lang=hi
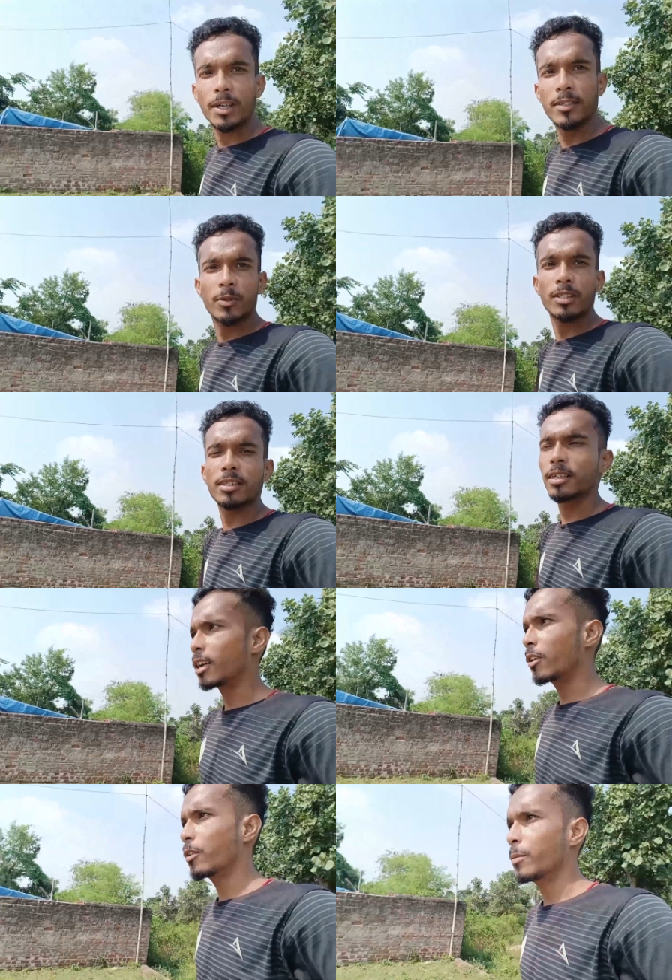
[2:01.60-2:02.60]
बांस वहाँ से
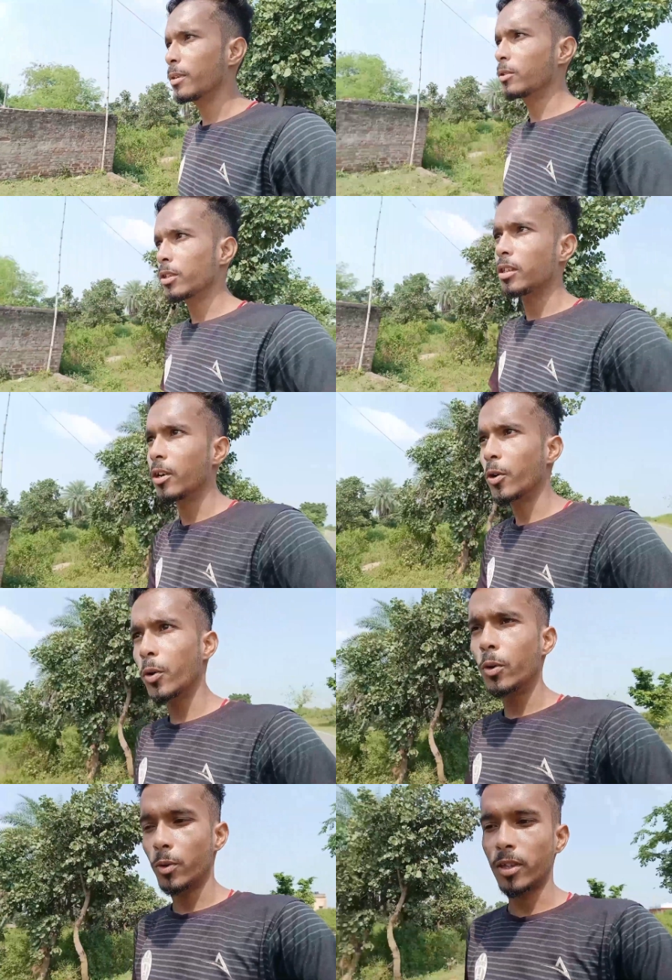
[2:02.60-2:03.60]
निकालूंगा मैं लोग तीन
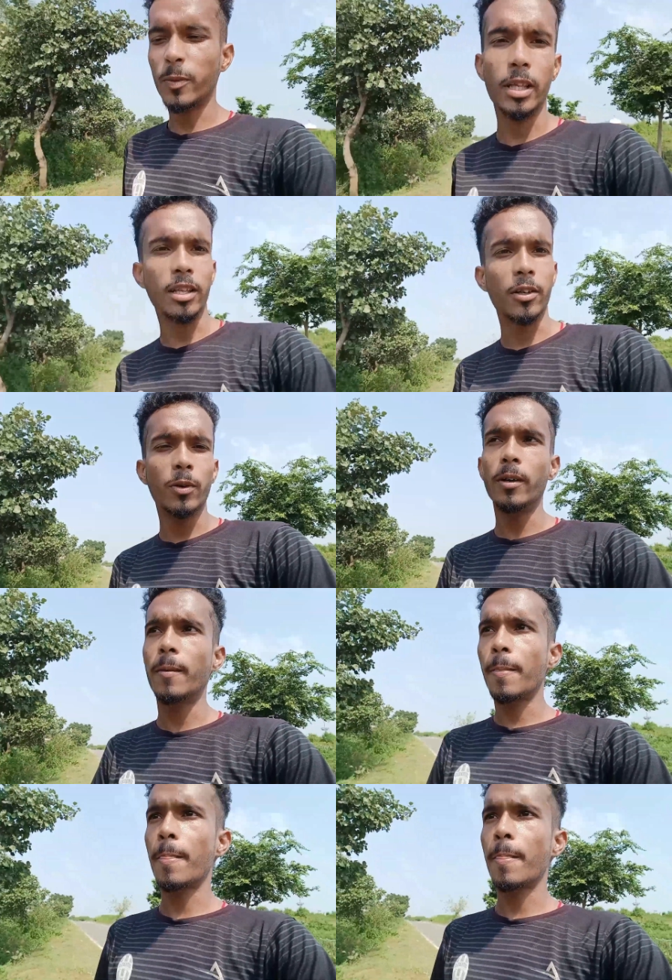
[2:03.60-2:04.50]
ठो उसके बाद ले लूँगा